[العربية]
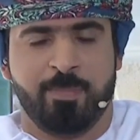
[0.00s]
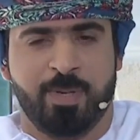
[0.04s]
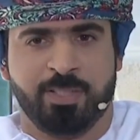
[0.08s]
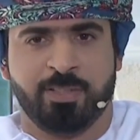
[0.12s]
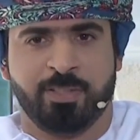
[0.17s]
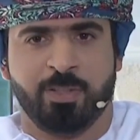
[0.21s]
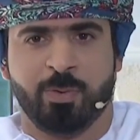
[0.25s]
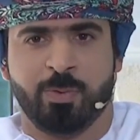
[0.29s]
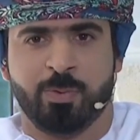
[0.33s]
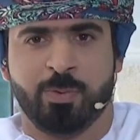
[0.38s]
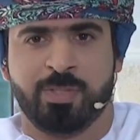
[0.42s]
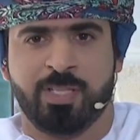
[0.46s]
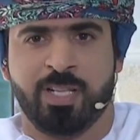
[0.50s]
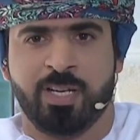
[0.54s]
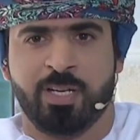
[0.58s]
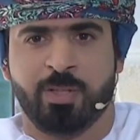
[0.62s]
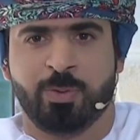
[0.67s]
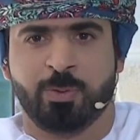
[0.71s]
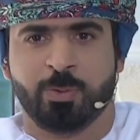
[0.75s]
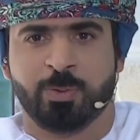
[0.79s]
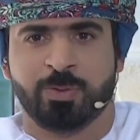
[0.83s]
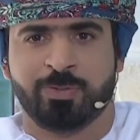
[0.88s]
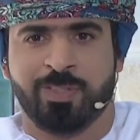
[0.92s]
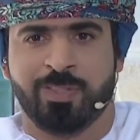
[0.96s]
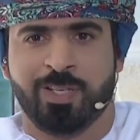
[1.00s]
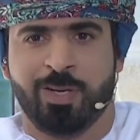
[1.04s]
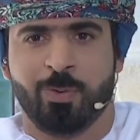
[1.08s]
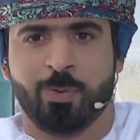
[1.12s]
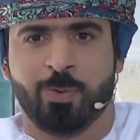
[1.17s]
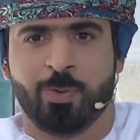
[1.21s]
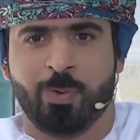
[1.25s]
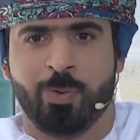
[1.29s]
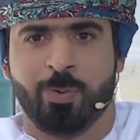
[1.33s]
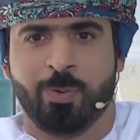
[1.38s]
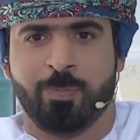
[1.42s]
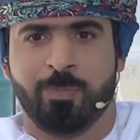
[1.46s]
بعده سنعود
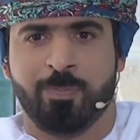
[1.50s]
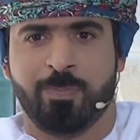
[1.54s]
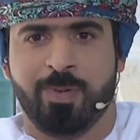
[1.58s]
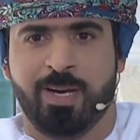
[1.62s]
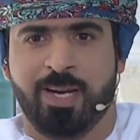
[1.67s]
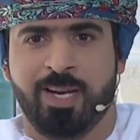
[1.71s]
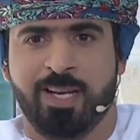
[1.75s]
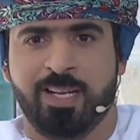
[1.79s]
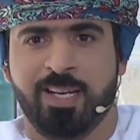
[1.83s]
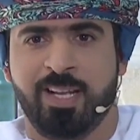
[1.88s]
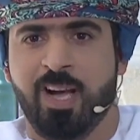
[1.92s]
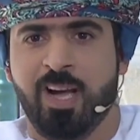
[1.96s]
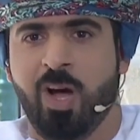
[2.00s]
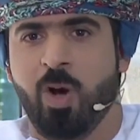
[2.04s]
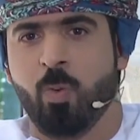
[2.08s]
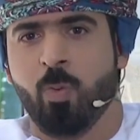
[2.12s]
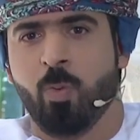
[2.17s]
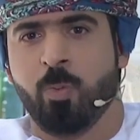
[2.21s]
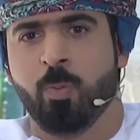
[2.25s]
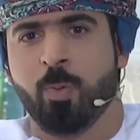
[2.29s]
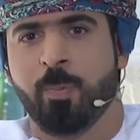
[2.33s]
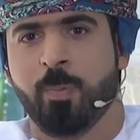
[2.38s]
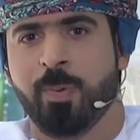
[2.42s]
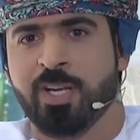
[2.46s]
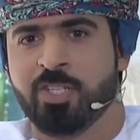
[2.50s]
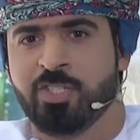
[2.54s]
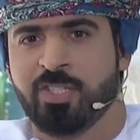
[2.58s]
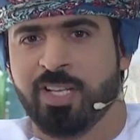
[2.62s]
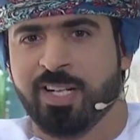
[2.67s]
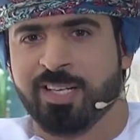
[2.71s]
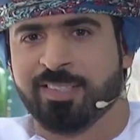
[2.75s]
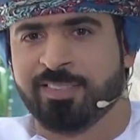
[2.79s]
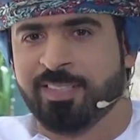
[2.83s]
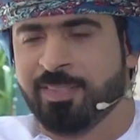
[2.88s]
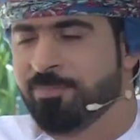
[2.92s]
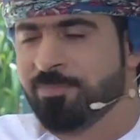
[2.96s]
فخلوكم معنا أو
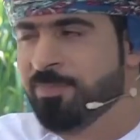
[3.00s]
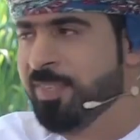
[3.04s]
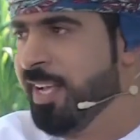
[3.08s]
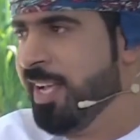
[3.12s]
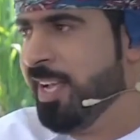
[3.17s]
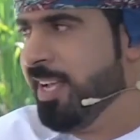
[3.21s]
مباشرة